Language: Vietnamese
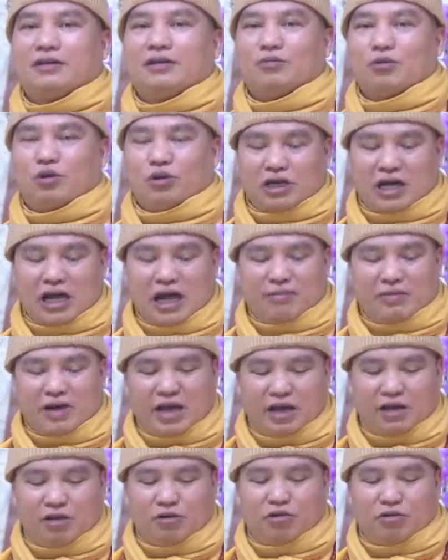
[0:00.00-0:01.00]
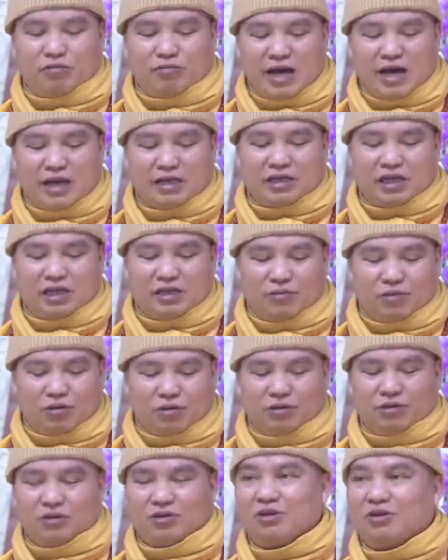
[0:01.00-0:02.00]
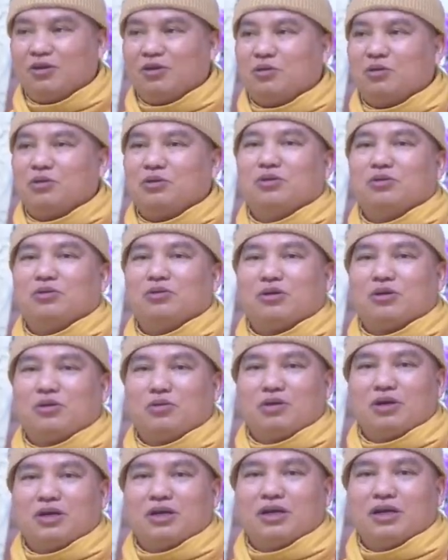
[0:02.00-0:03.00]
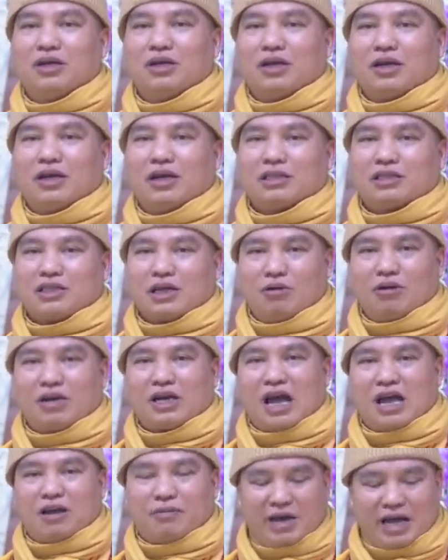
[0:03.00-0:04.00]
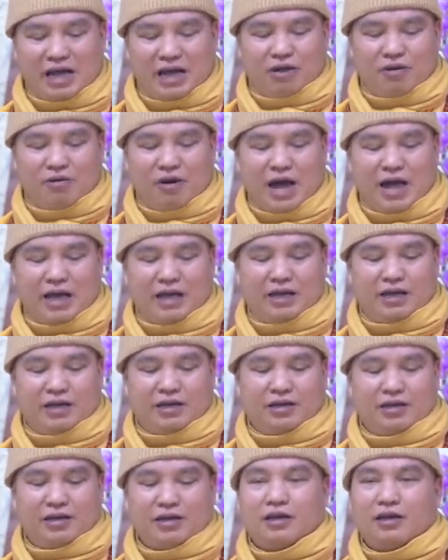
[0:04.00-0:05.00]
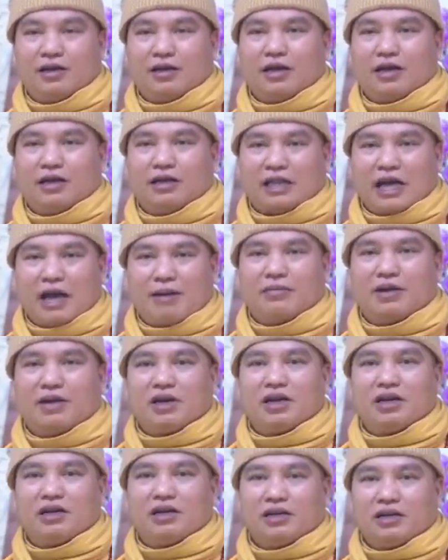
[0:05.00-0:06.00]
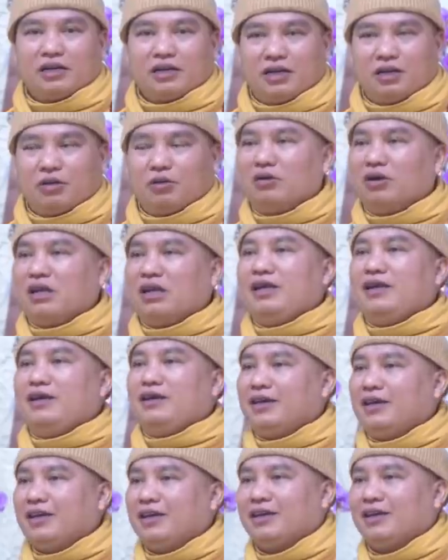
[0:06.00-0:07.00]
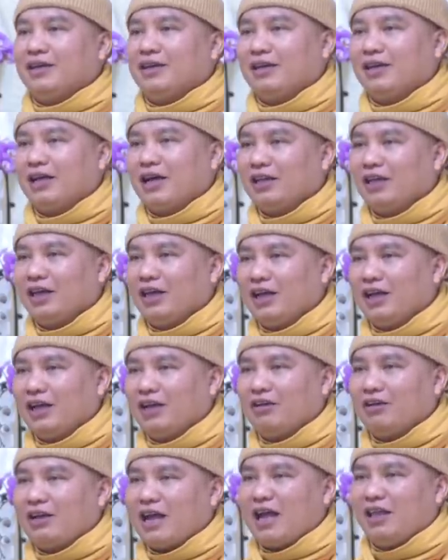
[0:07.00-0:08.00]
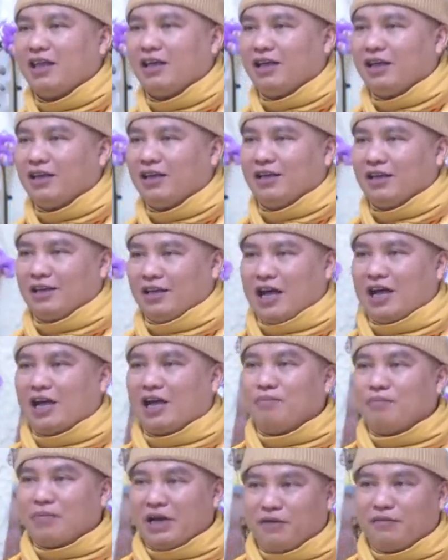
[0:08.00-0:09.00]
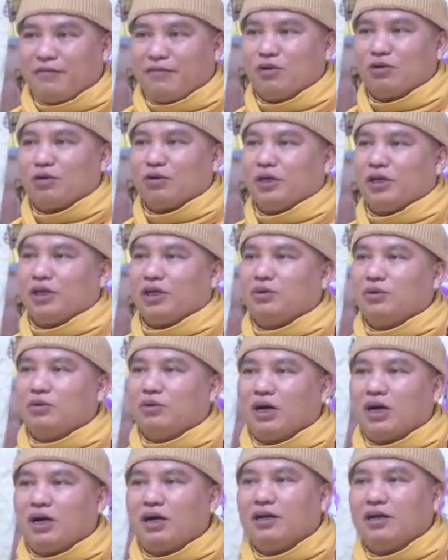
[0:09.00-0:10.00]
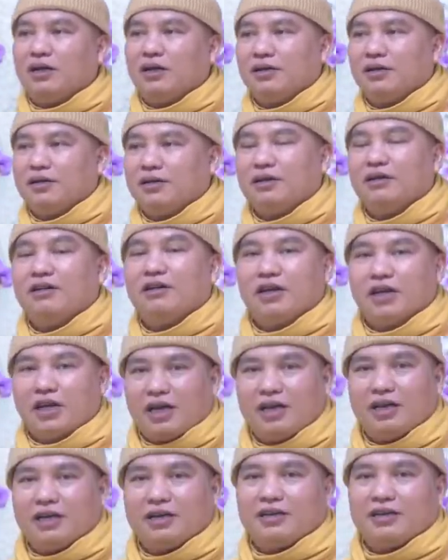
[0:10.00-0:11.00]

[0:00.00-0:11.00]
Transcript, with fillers: một khảm hai khôn ba chấn bốn tốn ngũ trung cung à, sáu càn bảy đoài à, tám cấn cửu ly Đấy, thế là nó ra gì ra cái mệnh phong thủy của những người ấy